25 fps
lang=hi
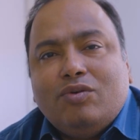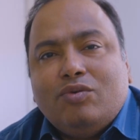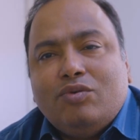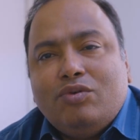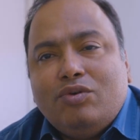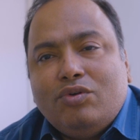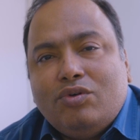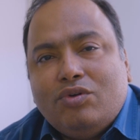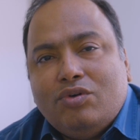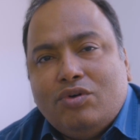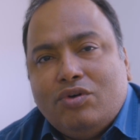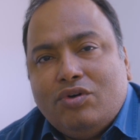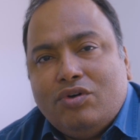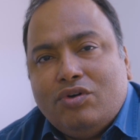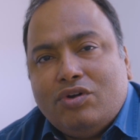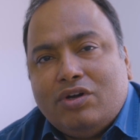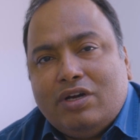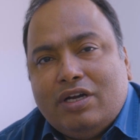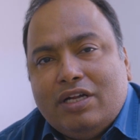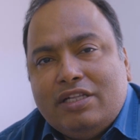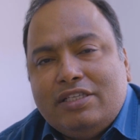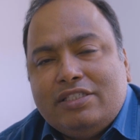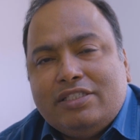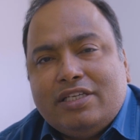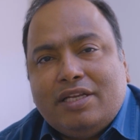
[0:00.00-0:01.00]
उनको
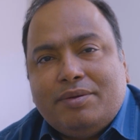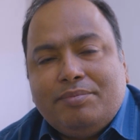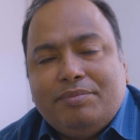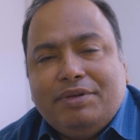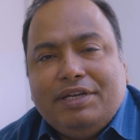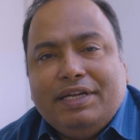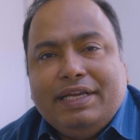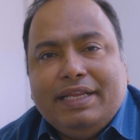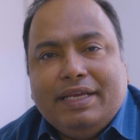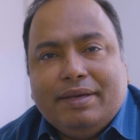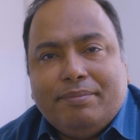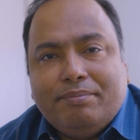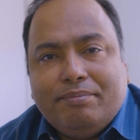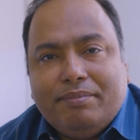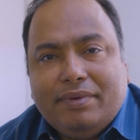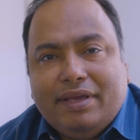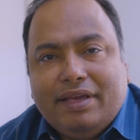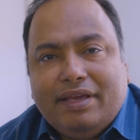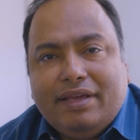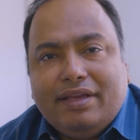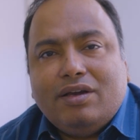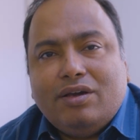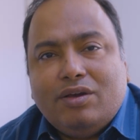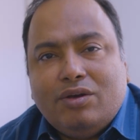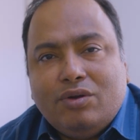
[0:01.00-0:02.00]
कल्चर मीडियम
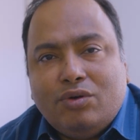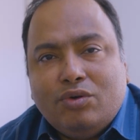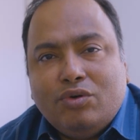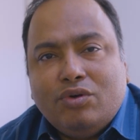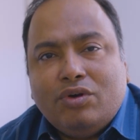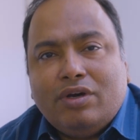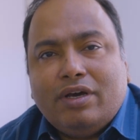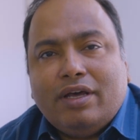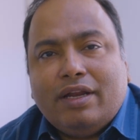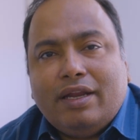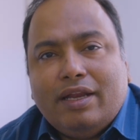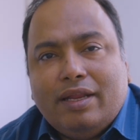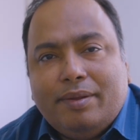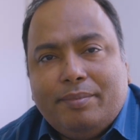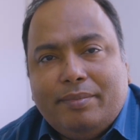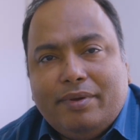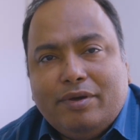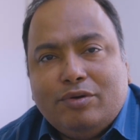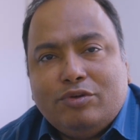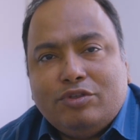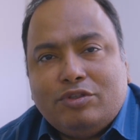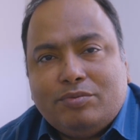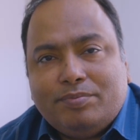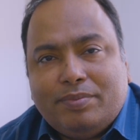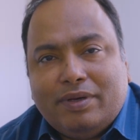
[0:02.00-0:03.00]
में ग्रो करने में
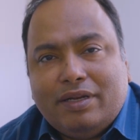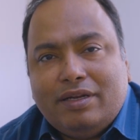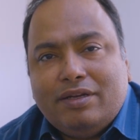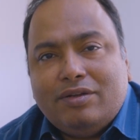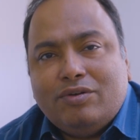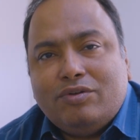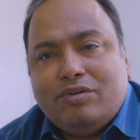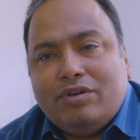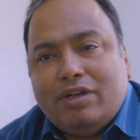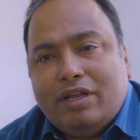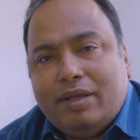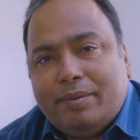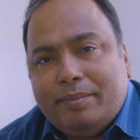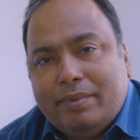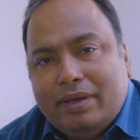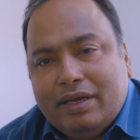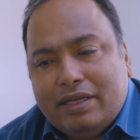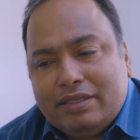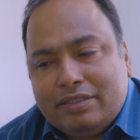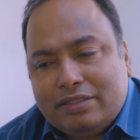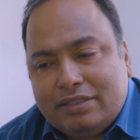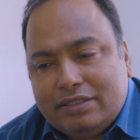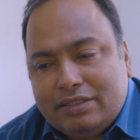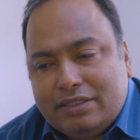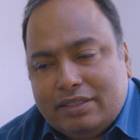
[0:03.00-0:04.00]
उत्पन्न होने में
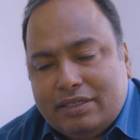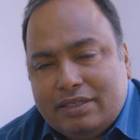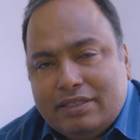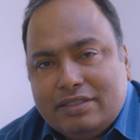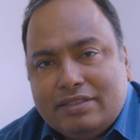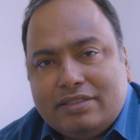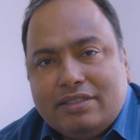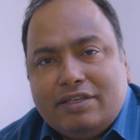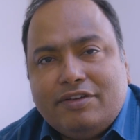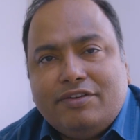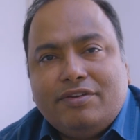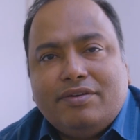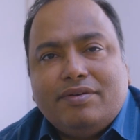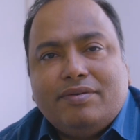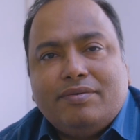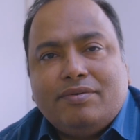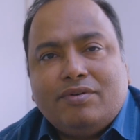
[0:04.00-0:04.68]
अच्छी तरह से